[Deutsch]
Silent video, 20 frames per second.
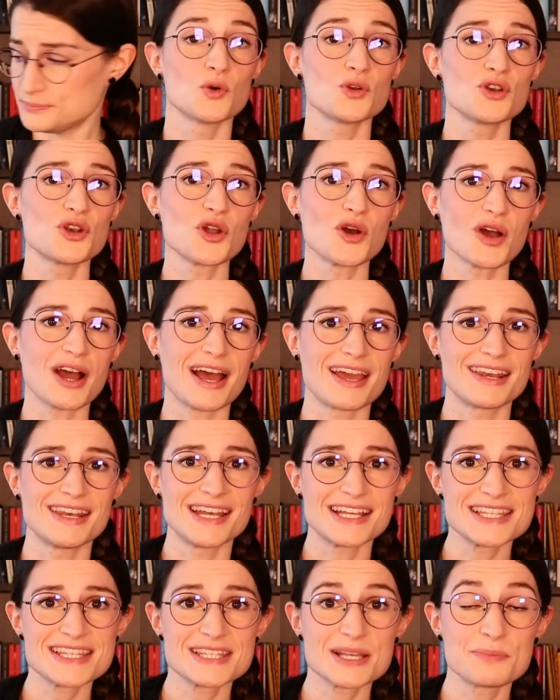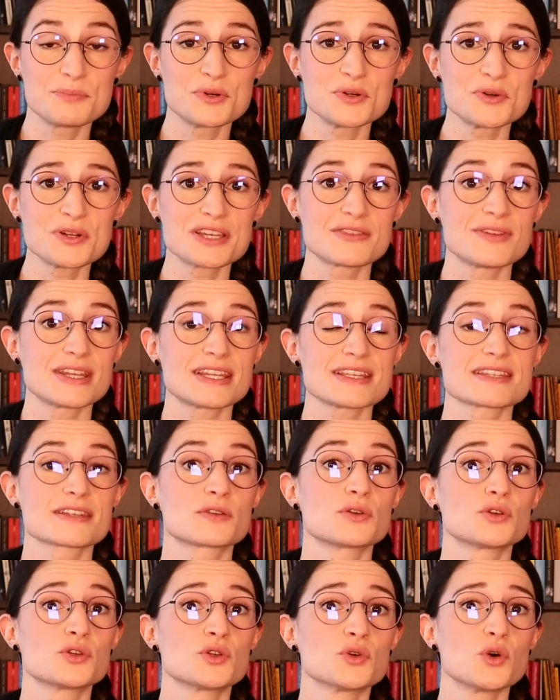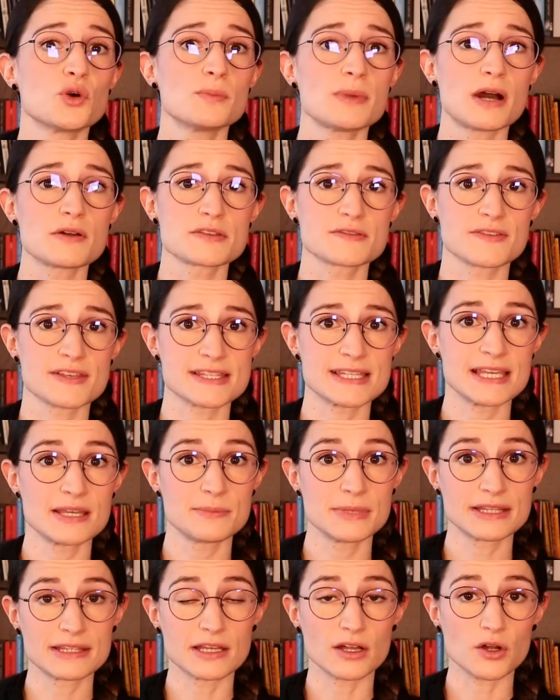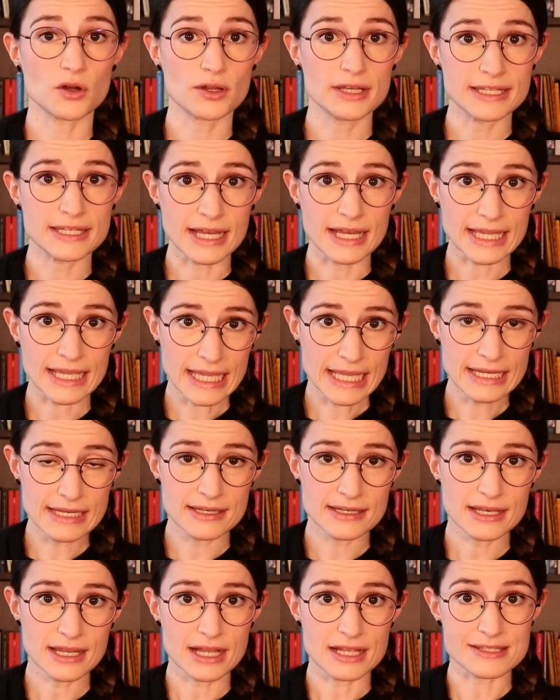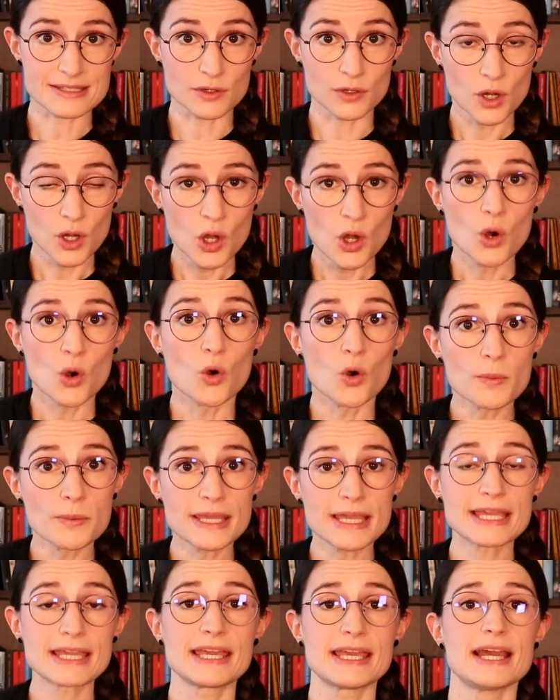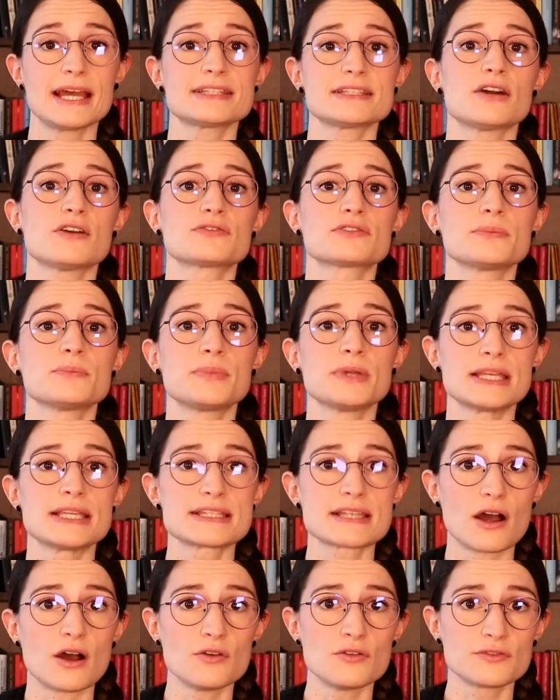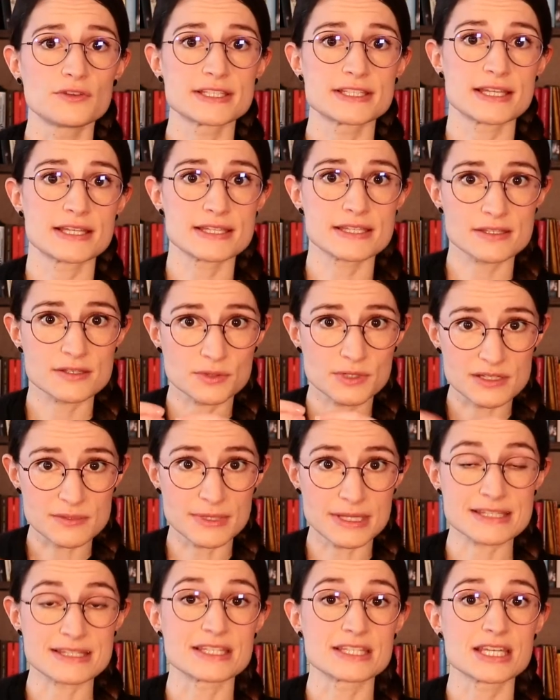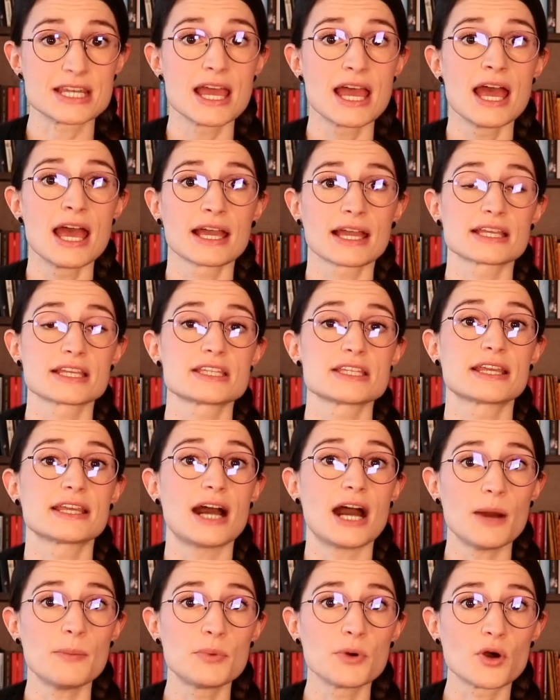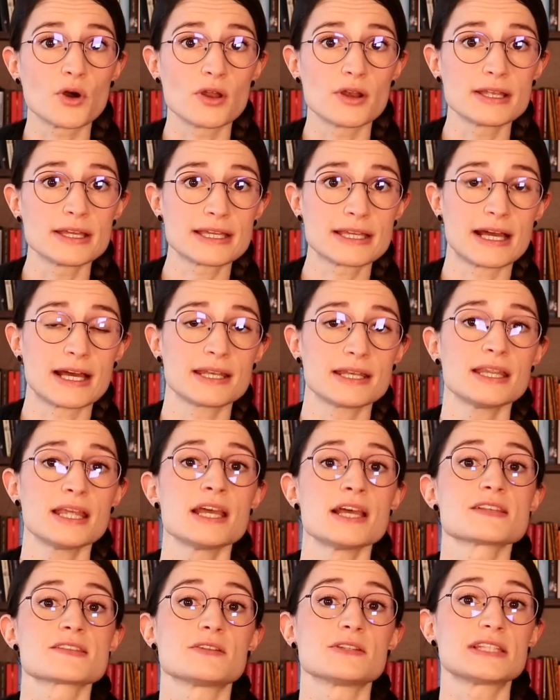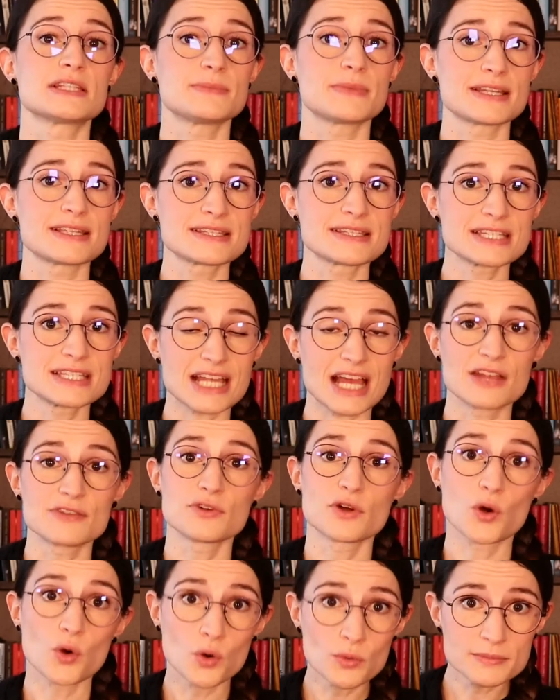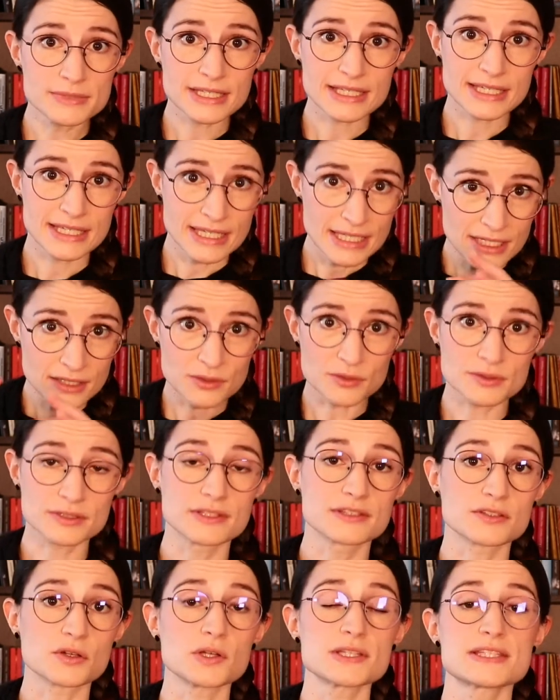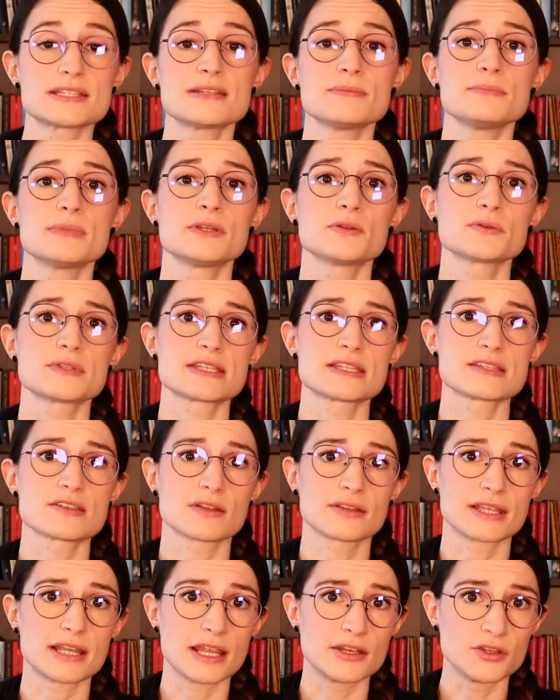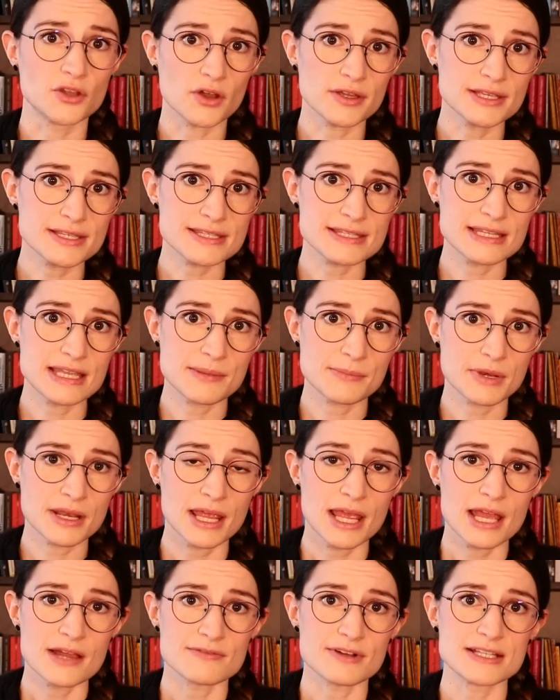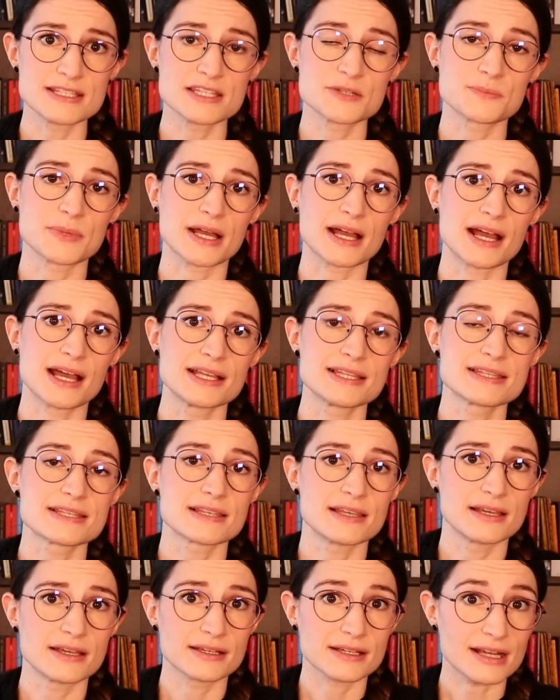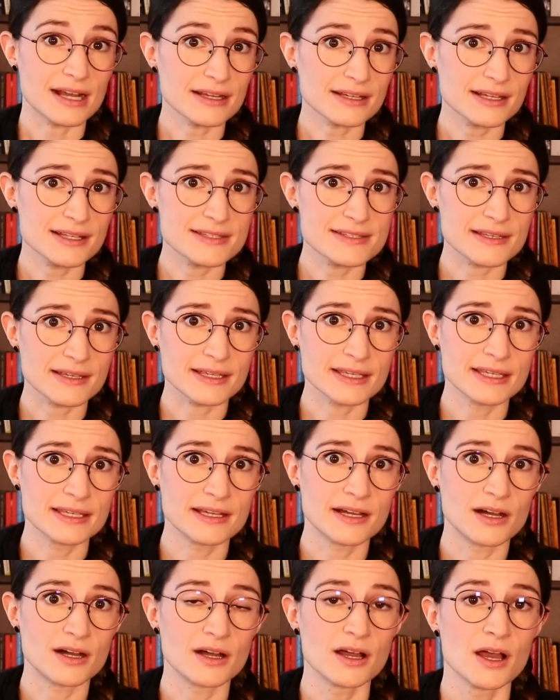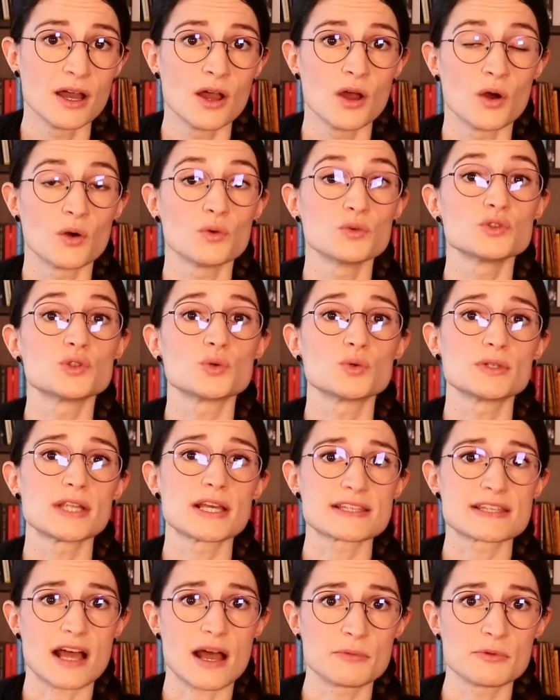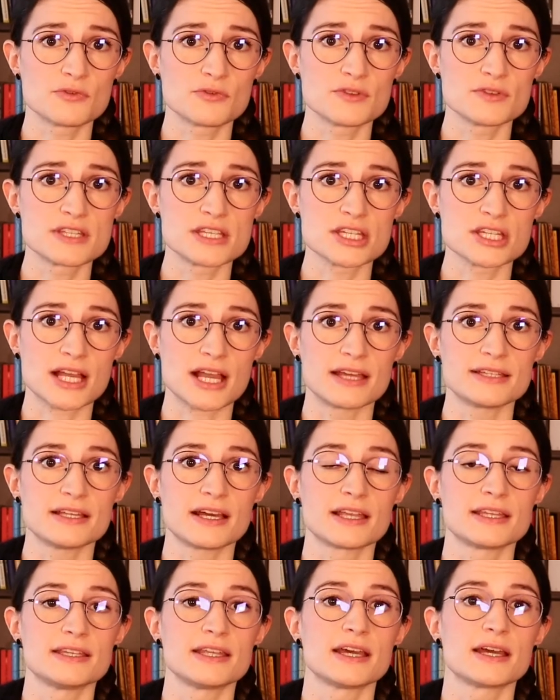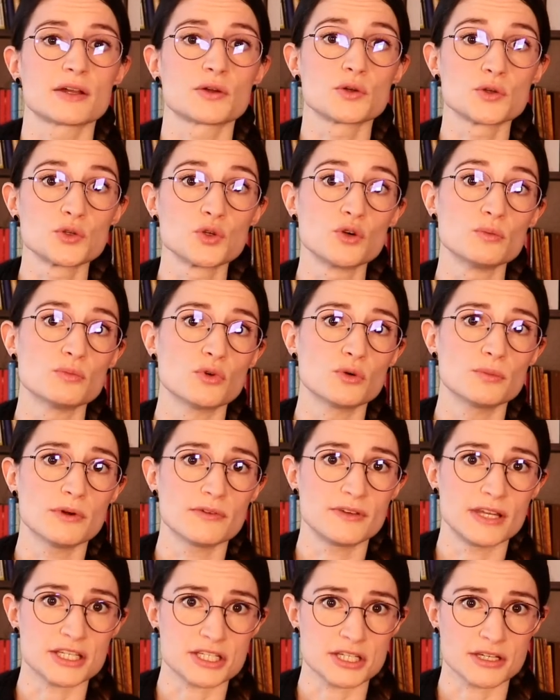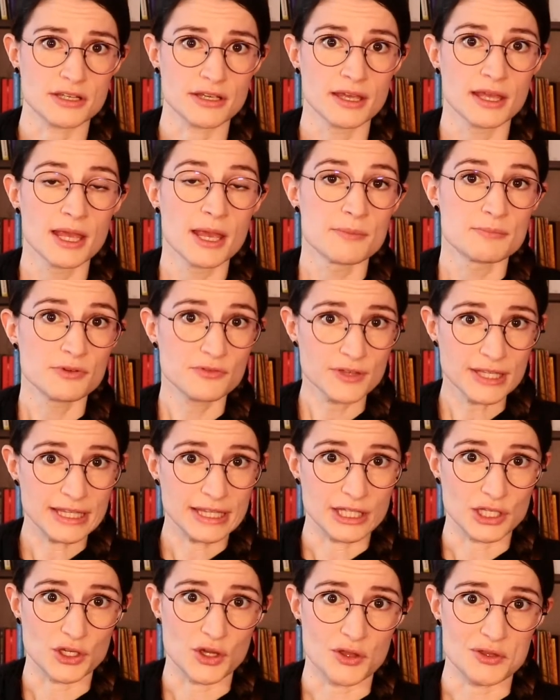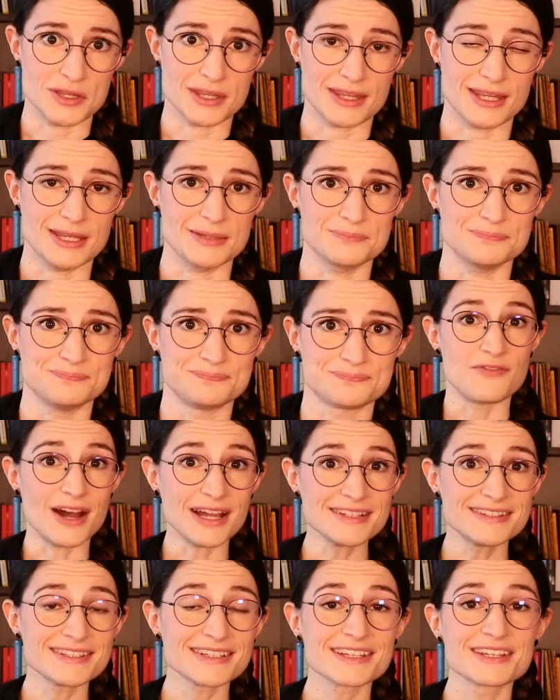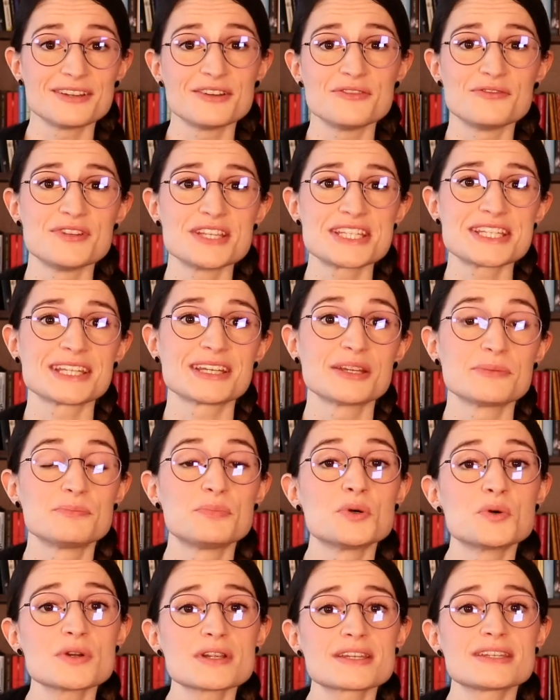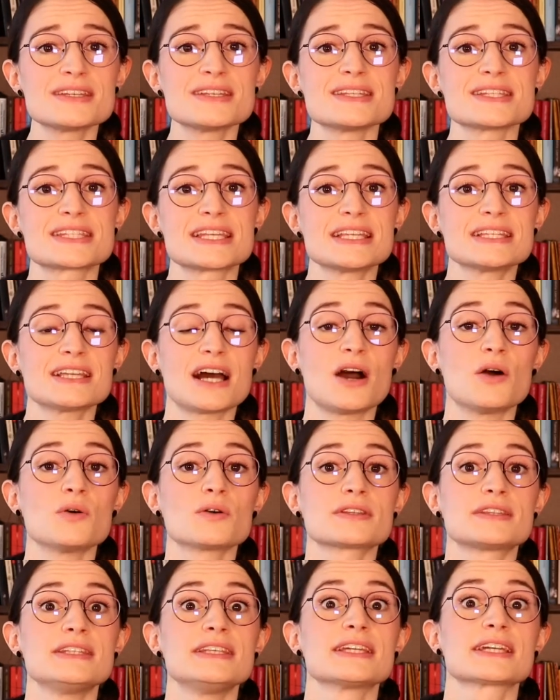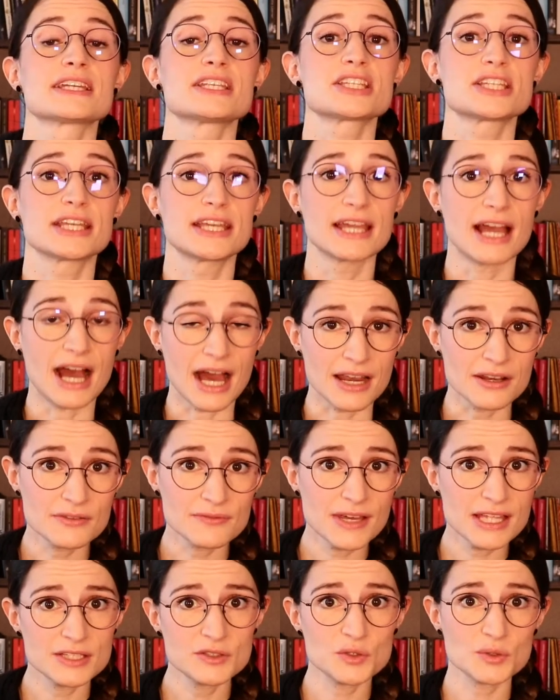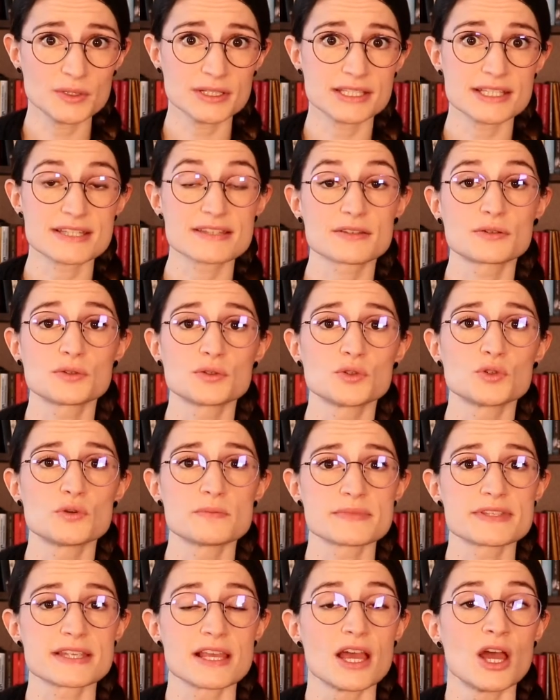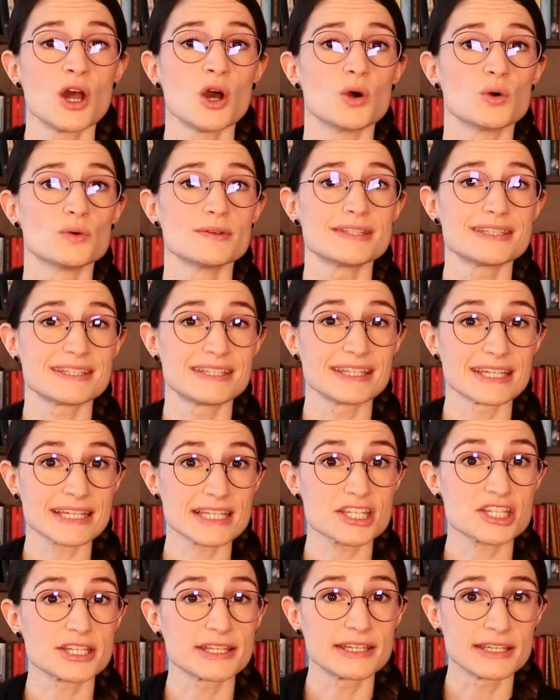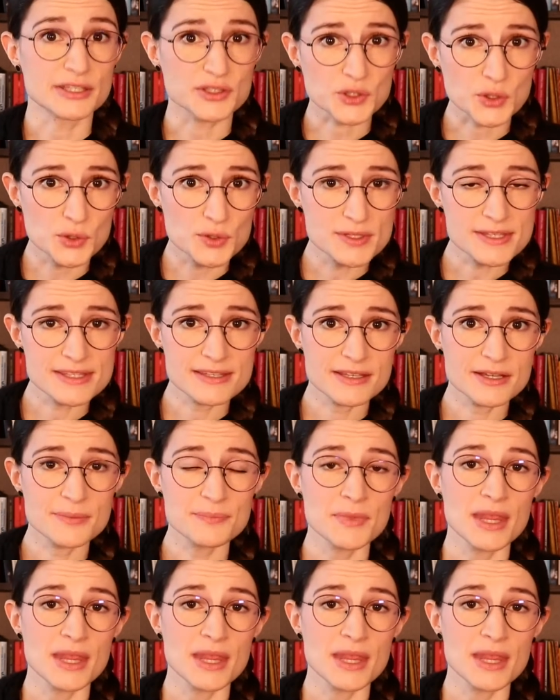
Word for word: Und noch ein letzter Punkt, wird das Kondom aus Versehen mit der Rolle nach innen, also umgekehrt auf den Penis aufgesetzt, so dass man es nicht richtig abrollen kann, sollte man es nicht einfach umdrehen und trotzdem benutzen, sondern ein neues nehmen, weil sich bereits äh, Krankheitserreger und oder Samenflüssigkeit an der Kondomoberfläche befinden könnten. Weitere wichtige Punkte sind auch die richtige Anwendung des Kondoms und die richtige Größe.